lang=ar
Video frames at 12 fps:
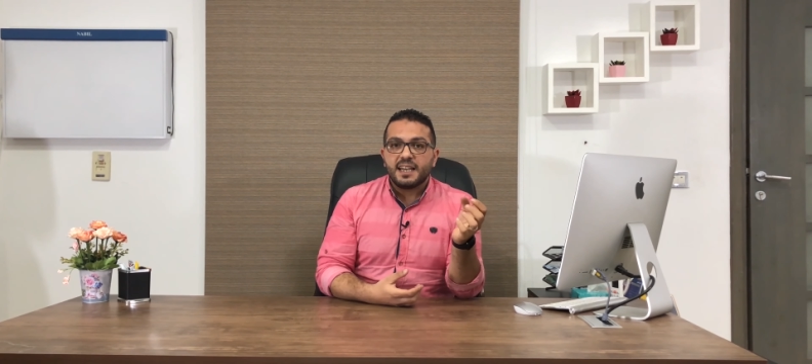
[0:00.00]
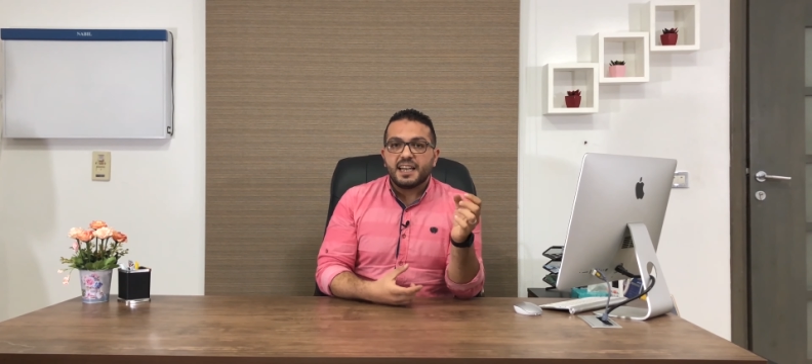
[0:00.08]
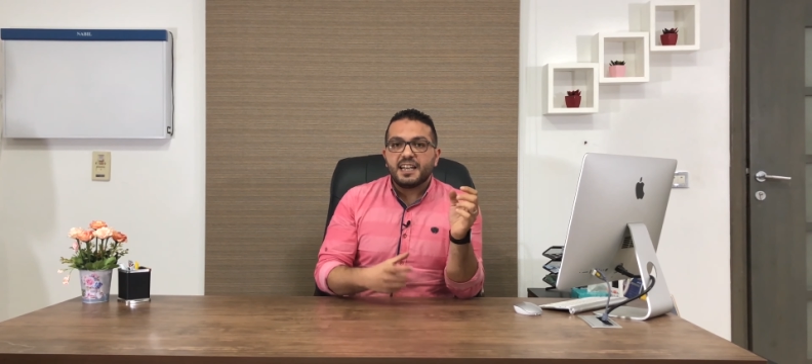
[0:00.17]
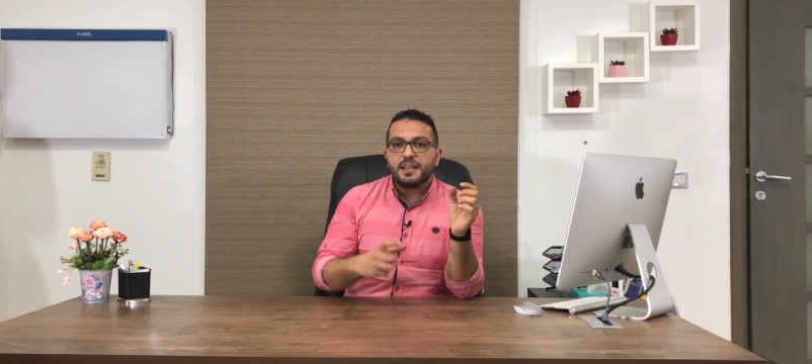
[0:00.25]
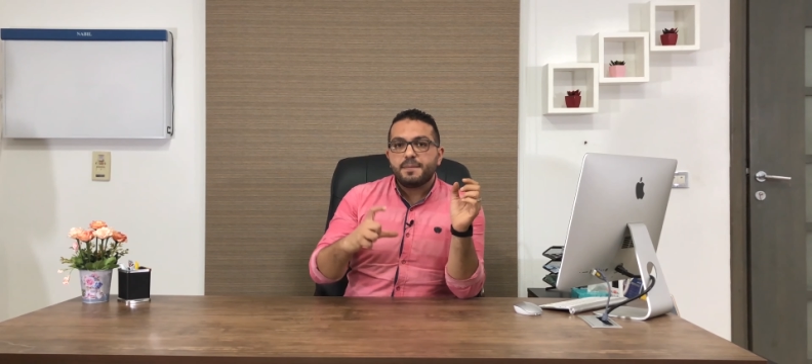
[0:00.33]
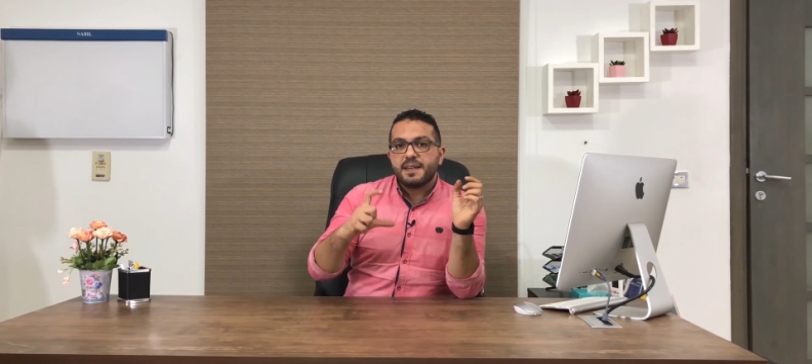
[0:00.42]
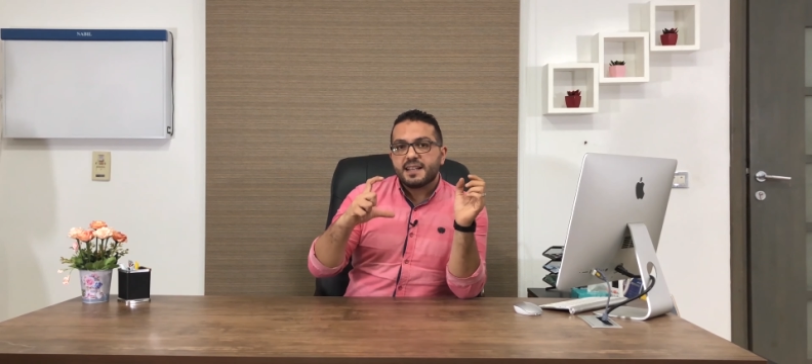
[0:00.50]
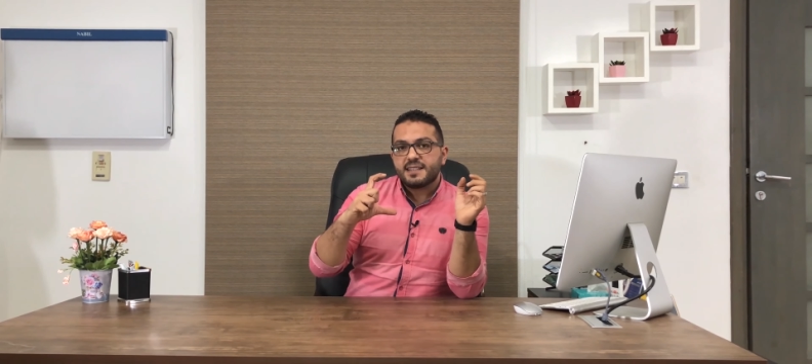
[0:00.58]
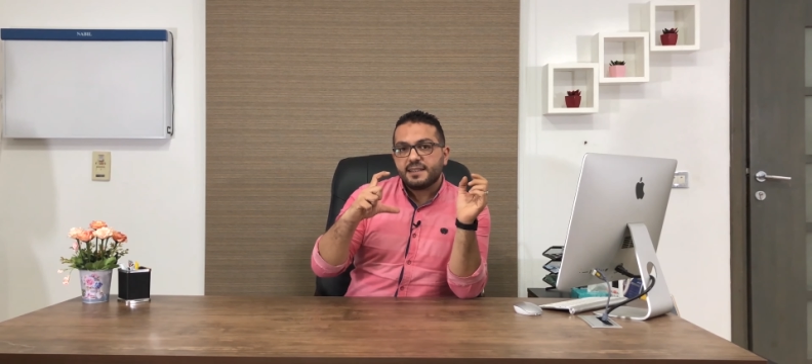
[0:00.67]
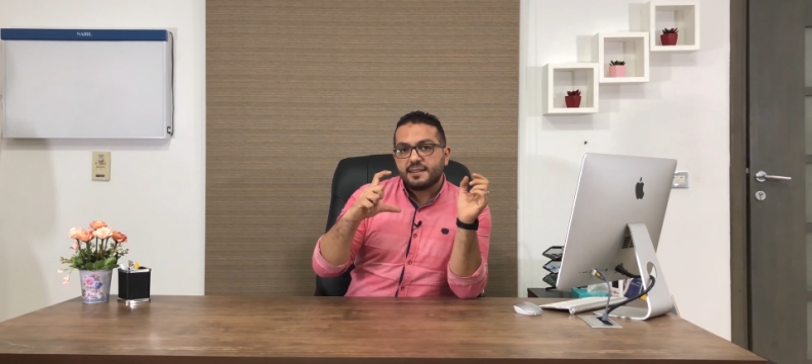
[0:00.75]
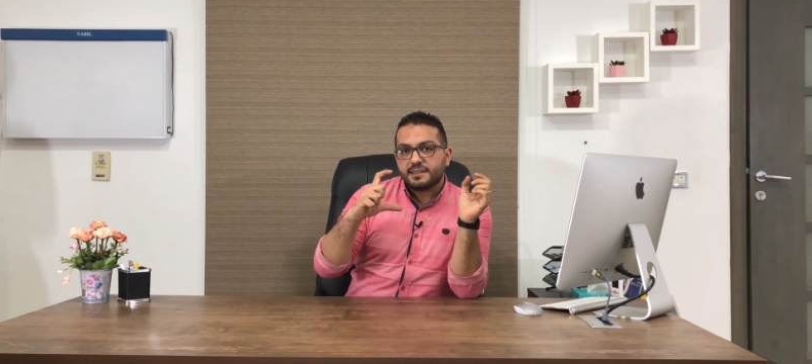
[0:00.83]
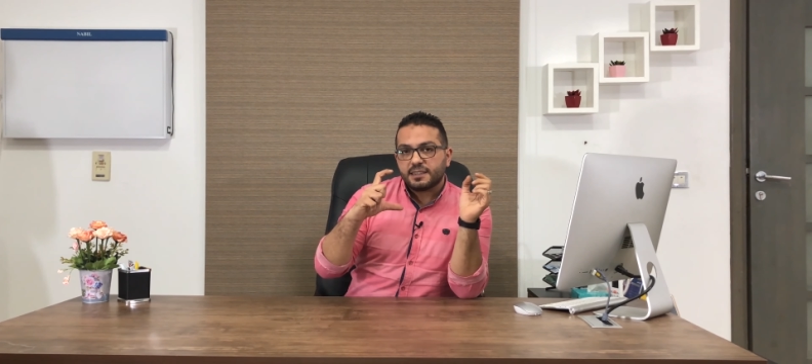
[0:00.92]
اللي
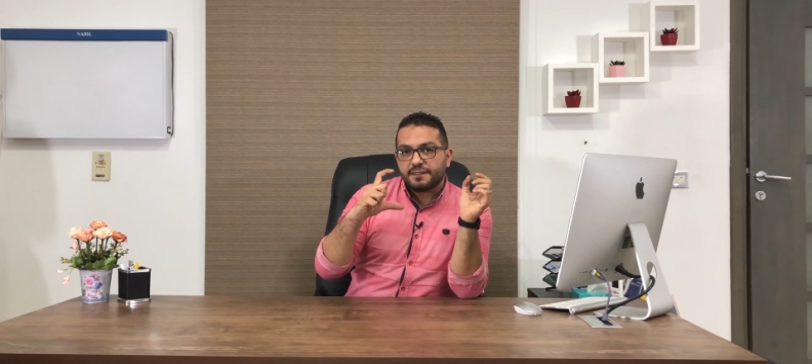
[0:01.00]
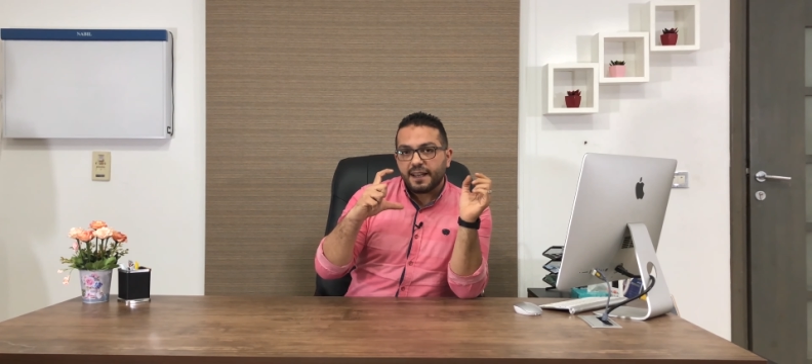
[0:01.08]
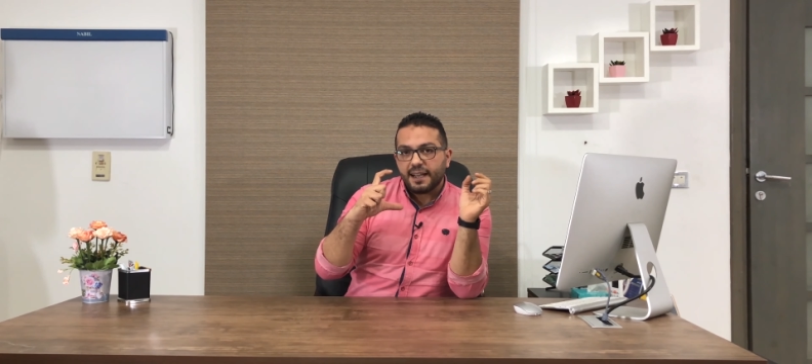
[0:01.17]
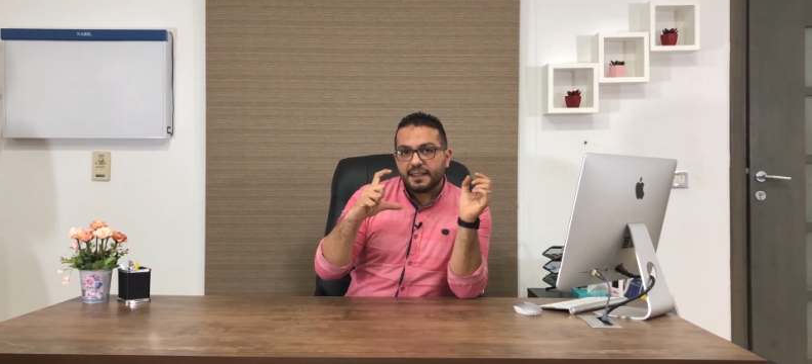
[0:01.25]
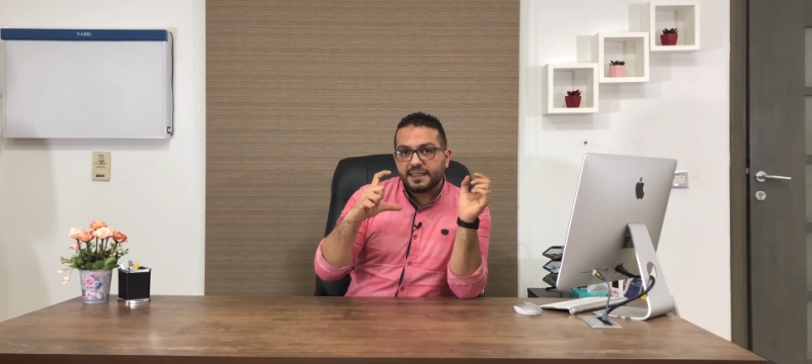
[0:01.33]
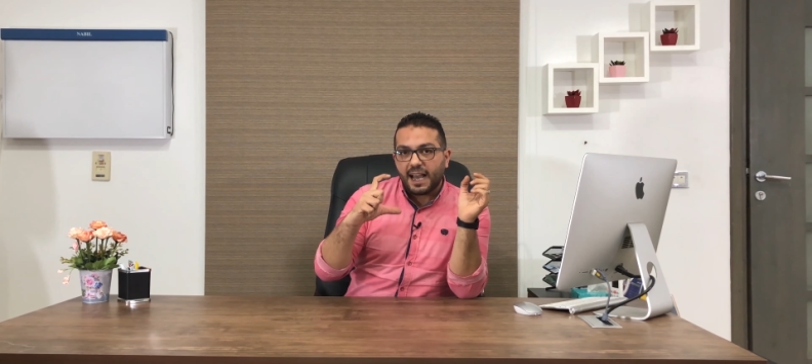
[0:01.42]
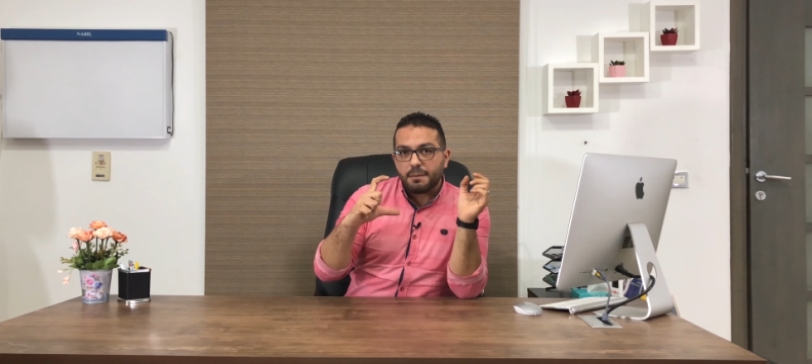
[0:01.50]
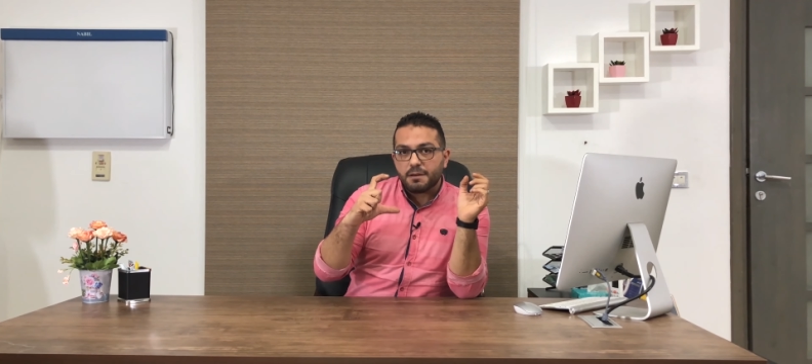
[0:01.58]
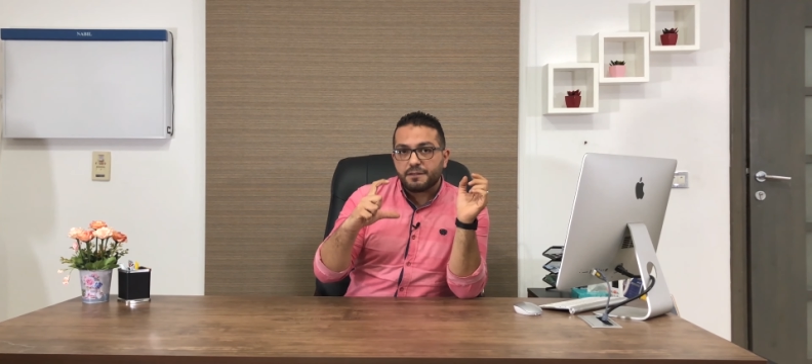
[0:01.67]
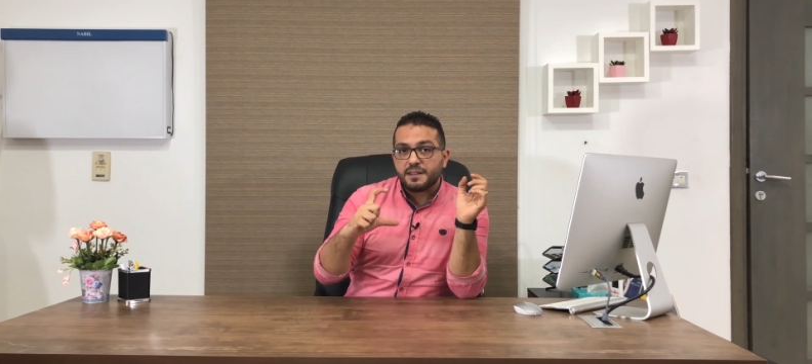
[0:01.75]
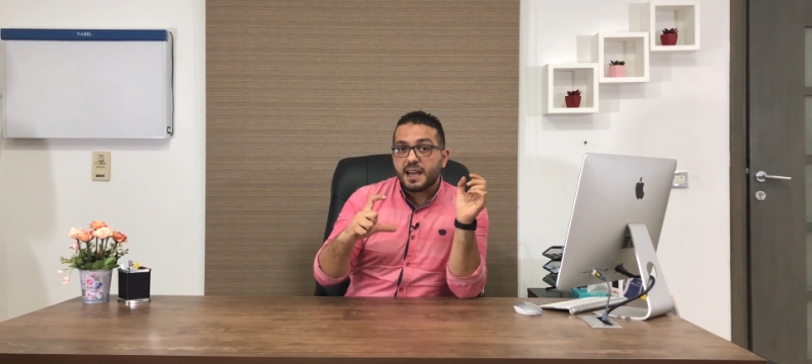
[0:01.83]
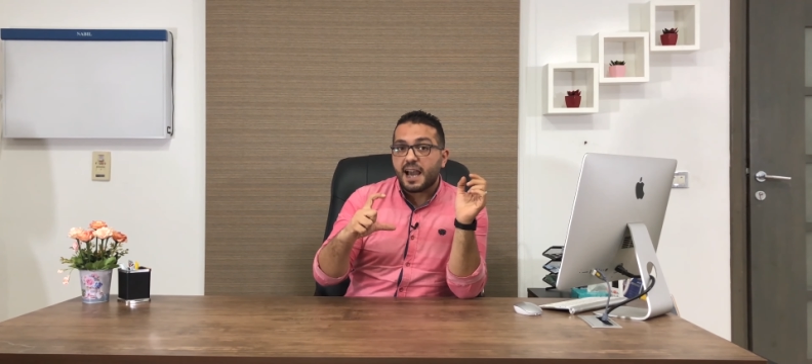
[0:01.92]
بيزيد ارتفاع الكعب
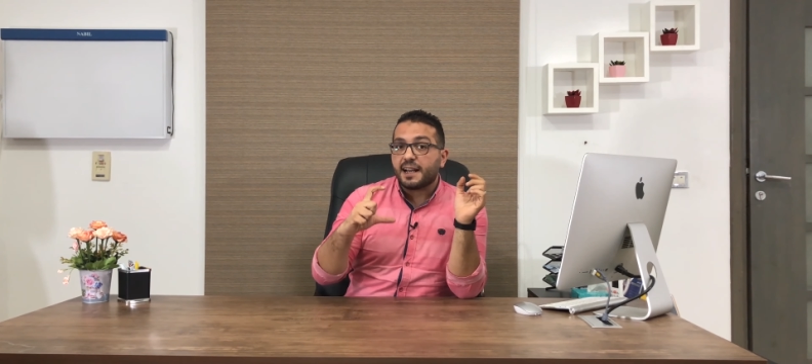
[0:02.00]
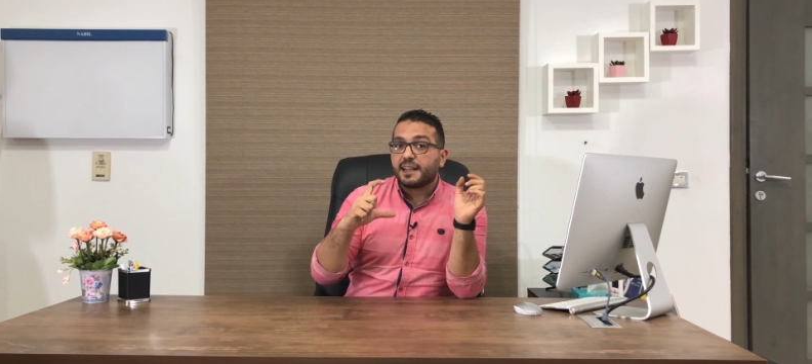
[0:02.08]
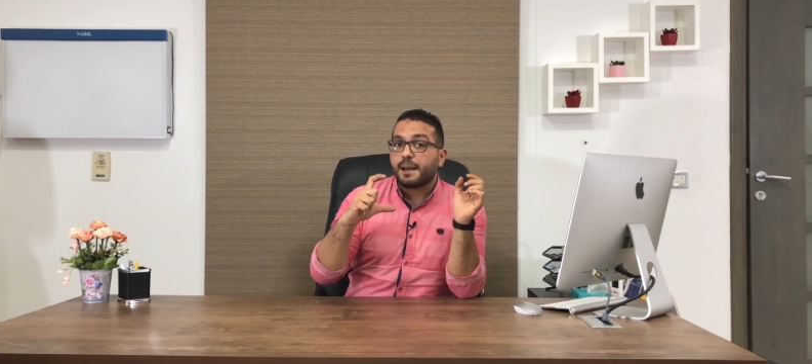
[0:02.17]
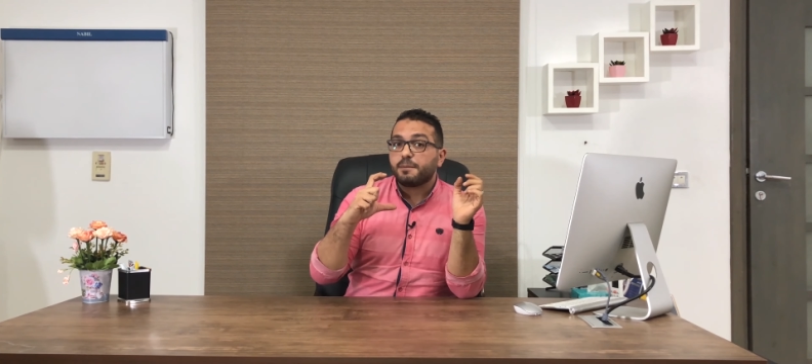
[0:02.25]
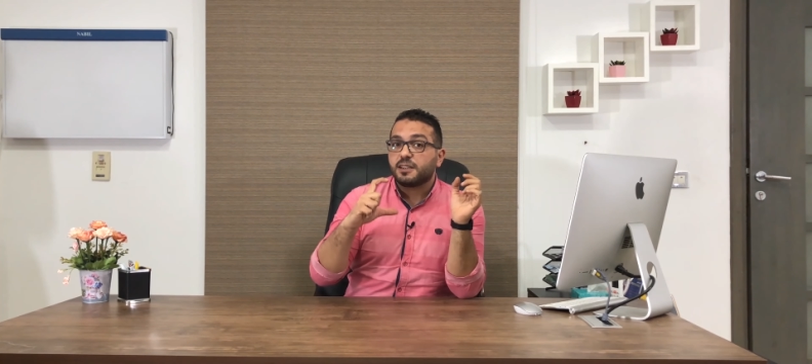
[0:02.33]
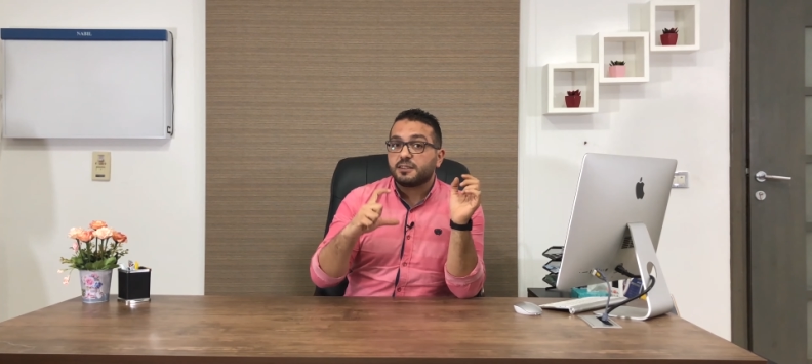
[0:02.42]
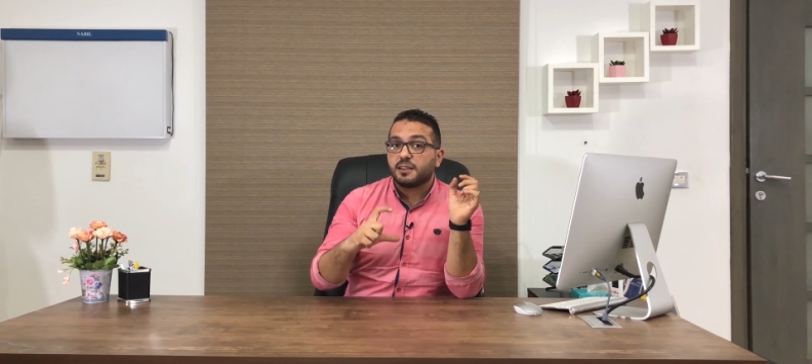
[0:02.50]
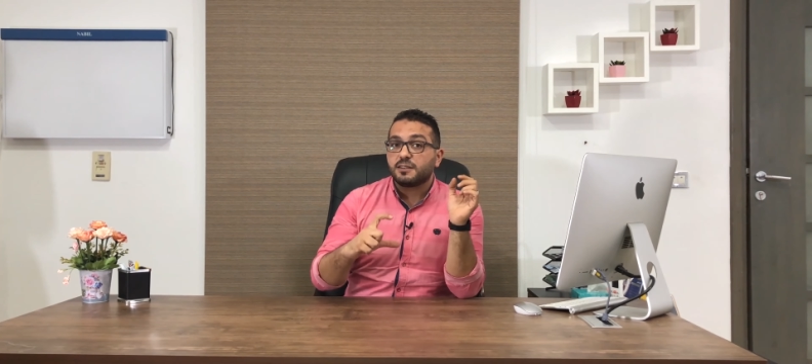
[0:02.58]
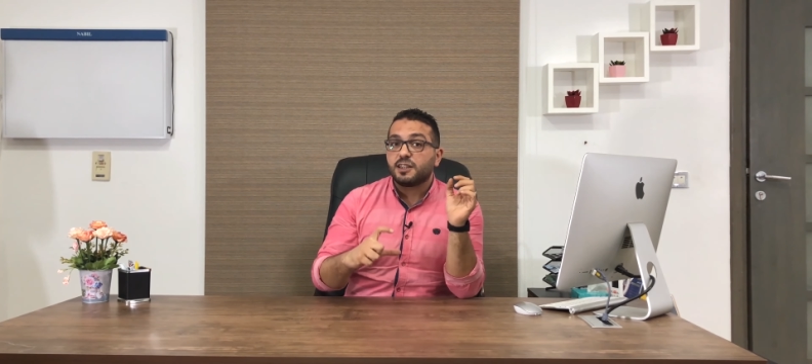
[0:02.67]
فيها عن 5 سم